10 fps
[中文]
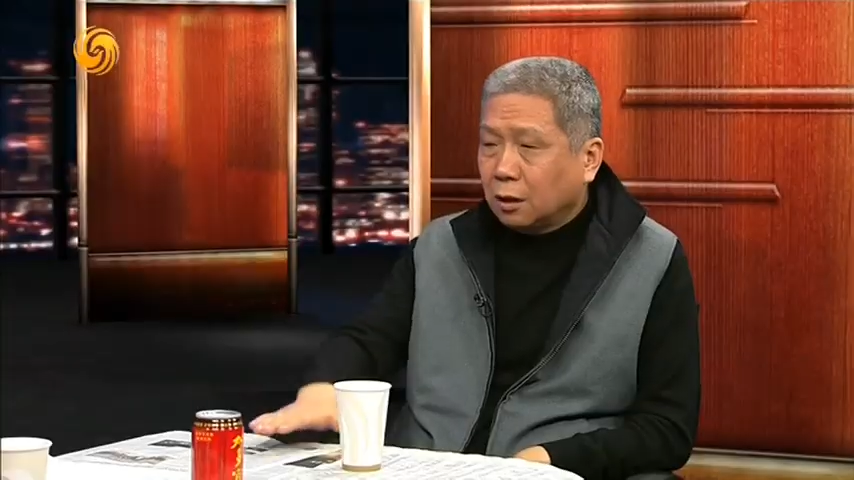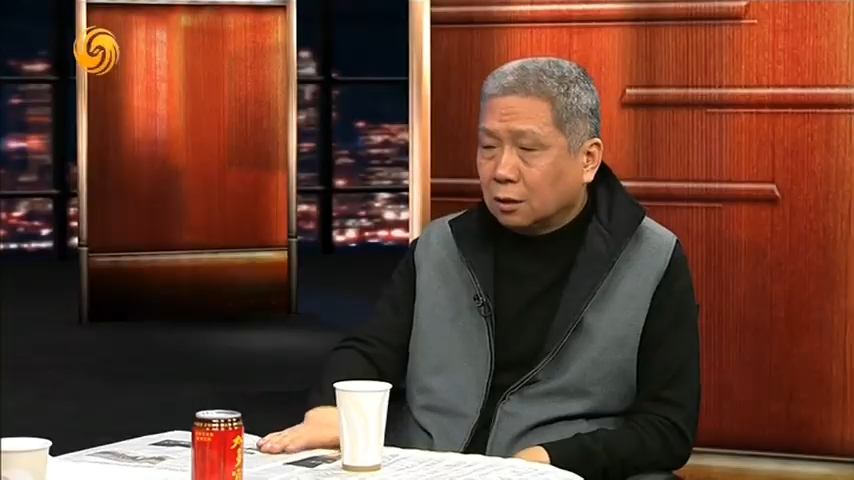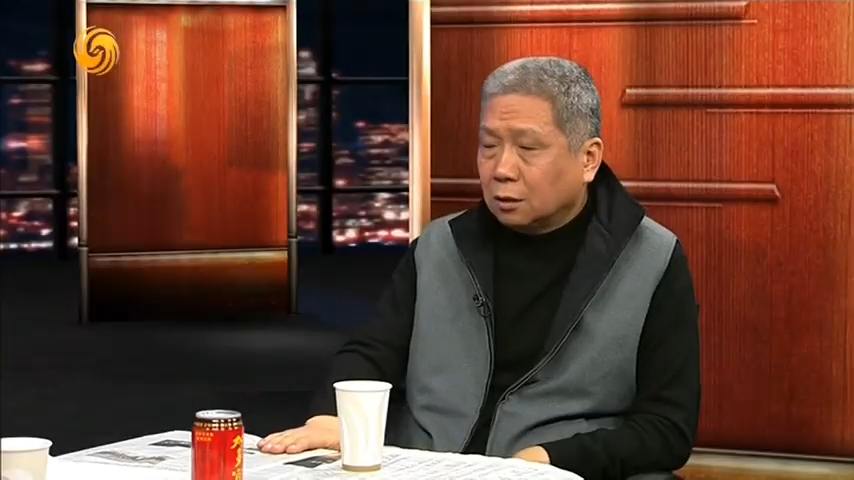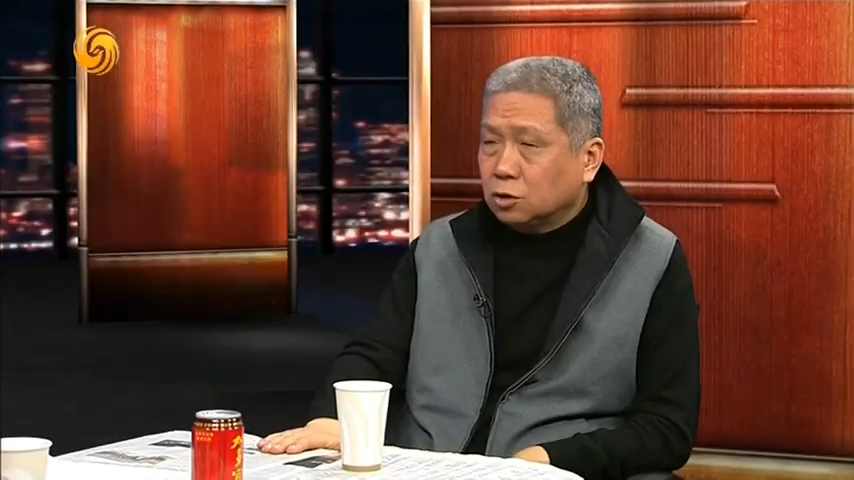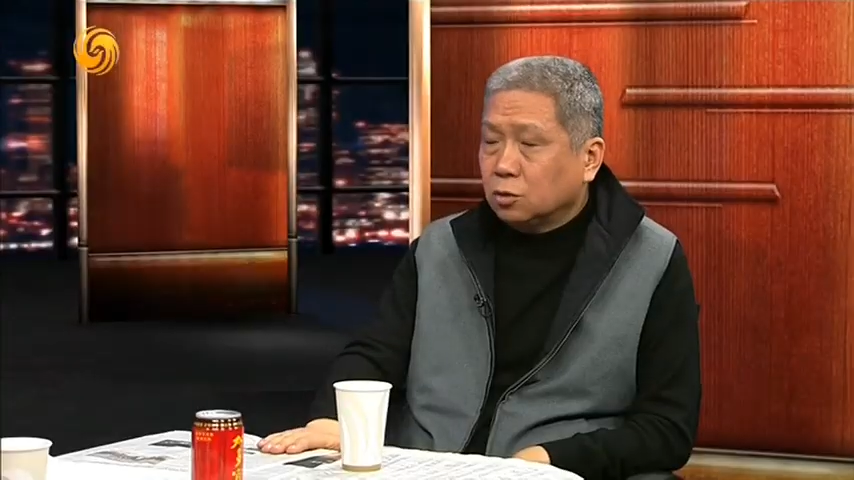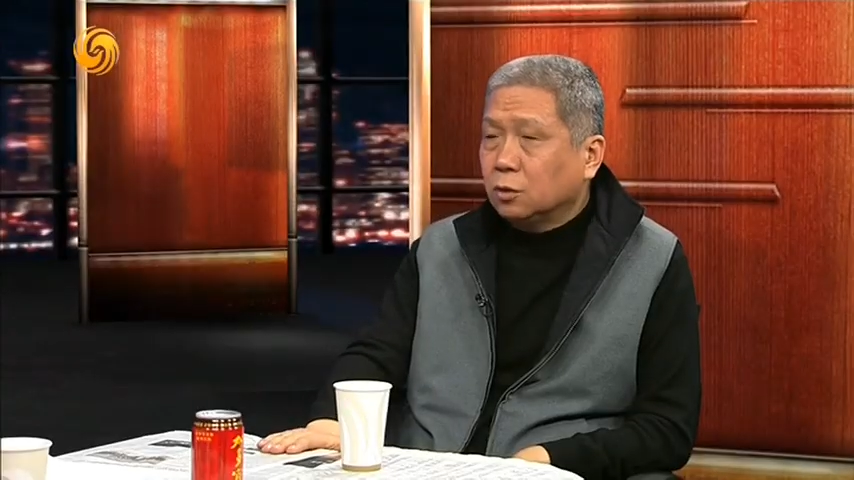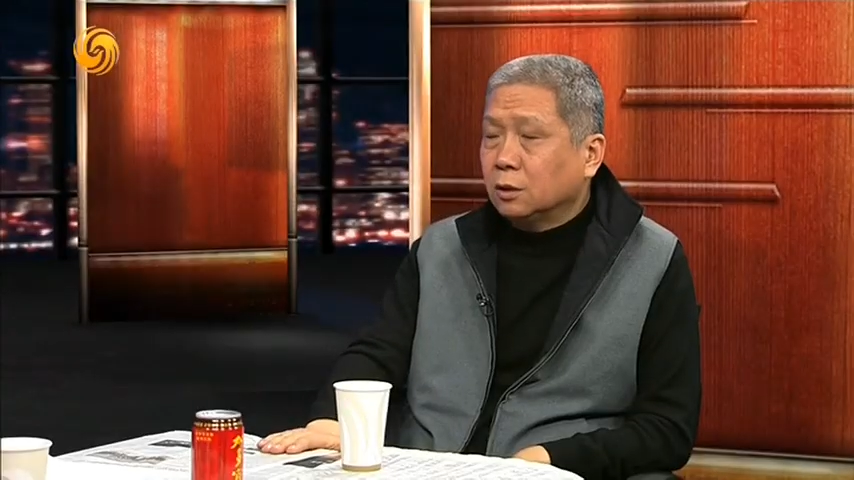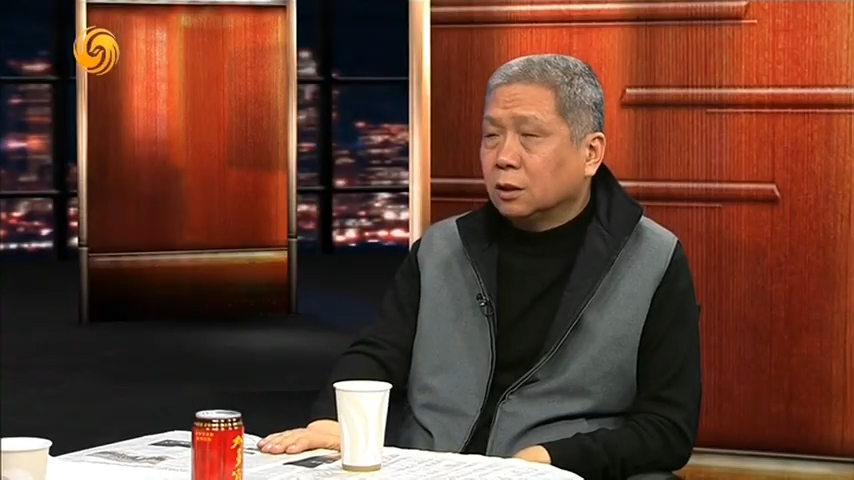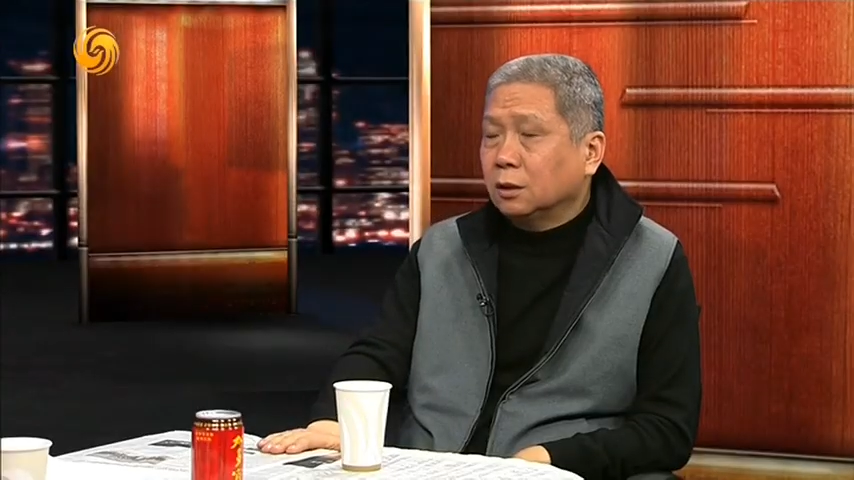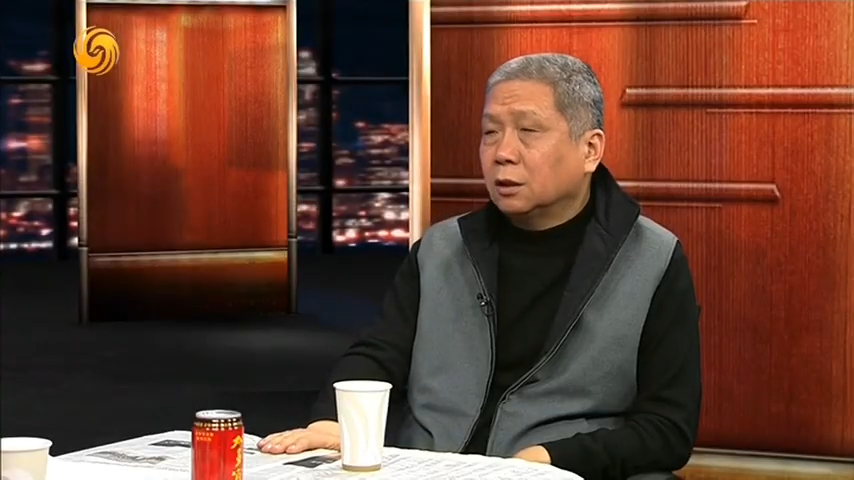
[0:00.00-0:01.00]
有一个救火
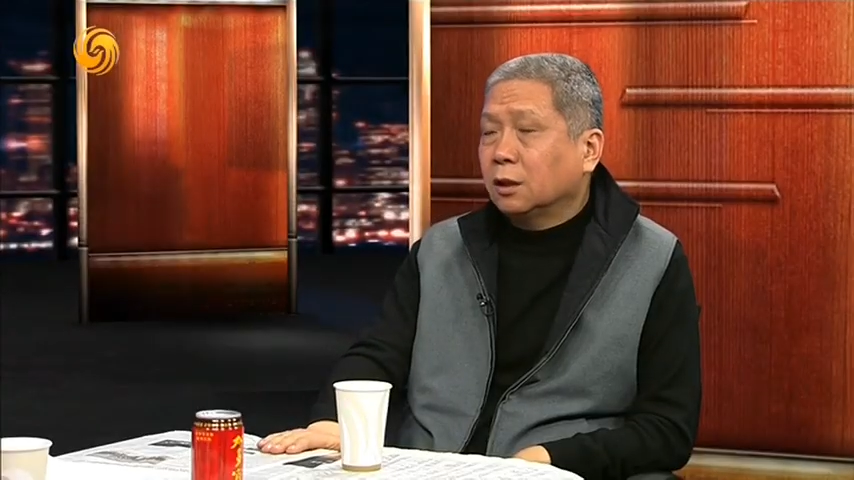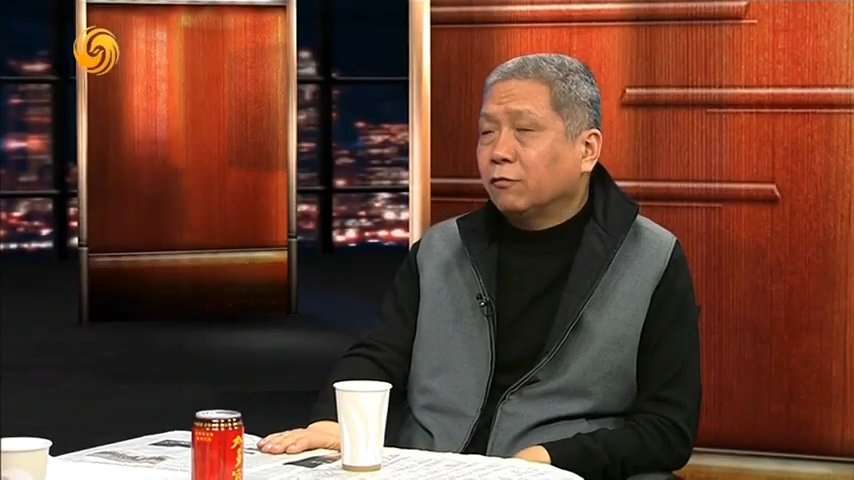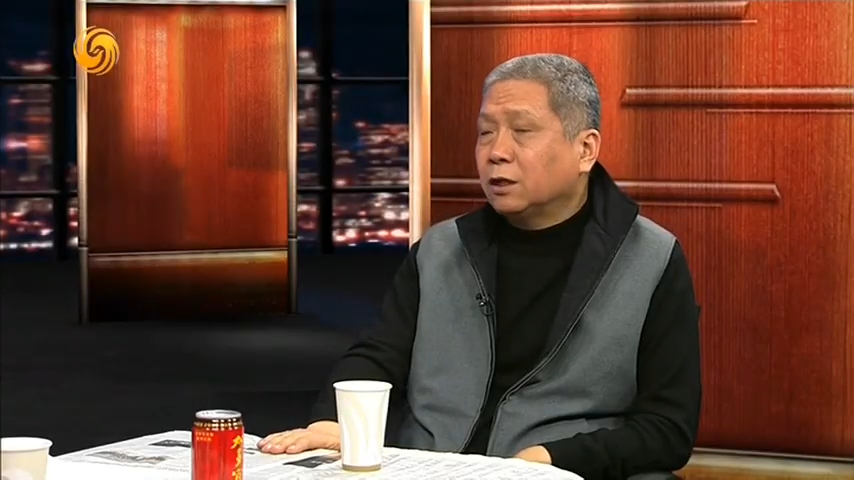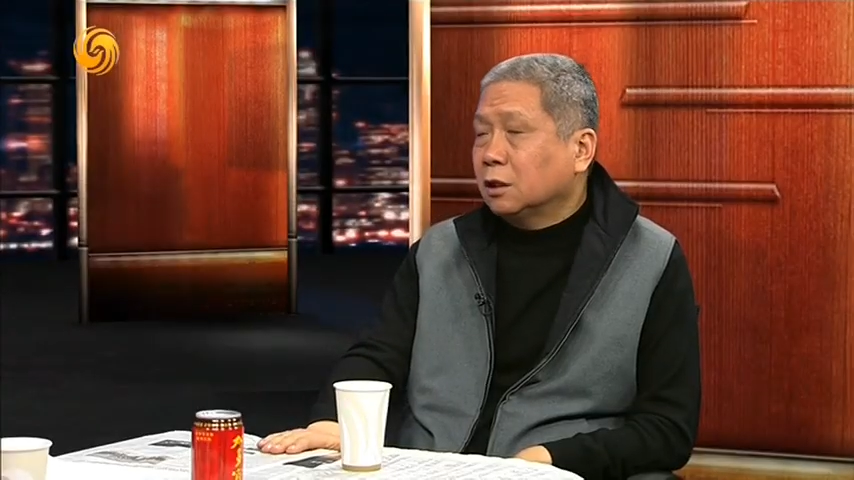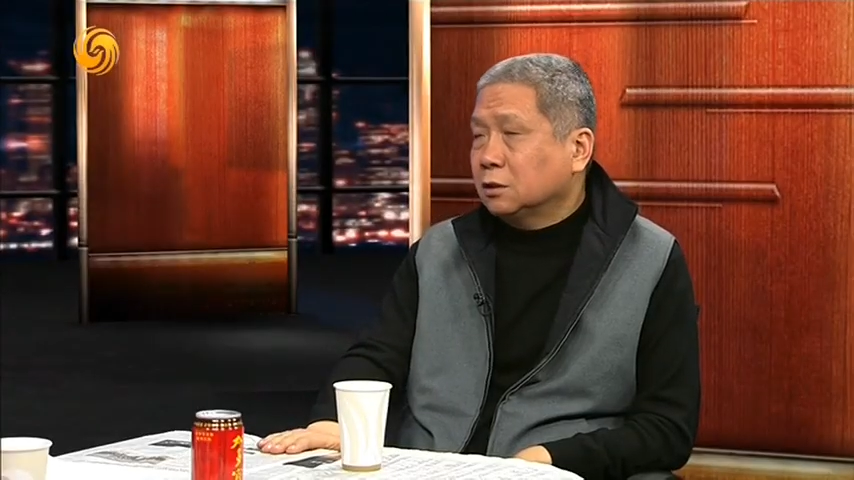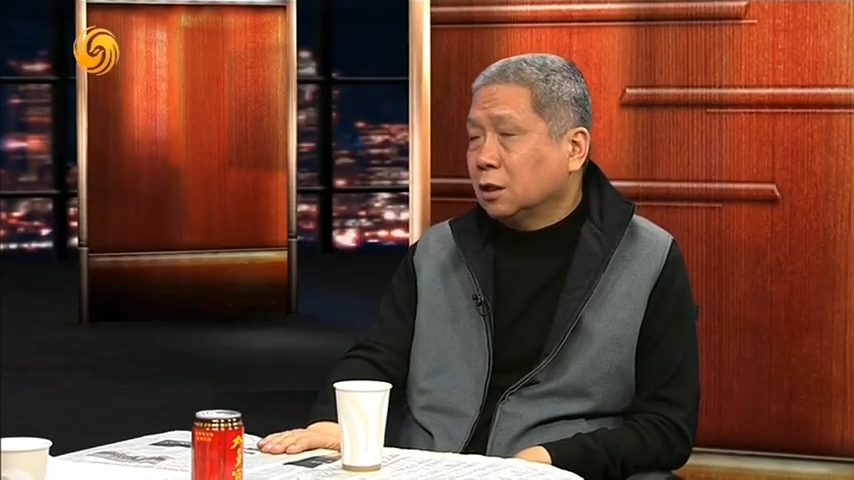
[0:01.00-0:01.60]
能力非常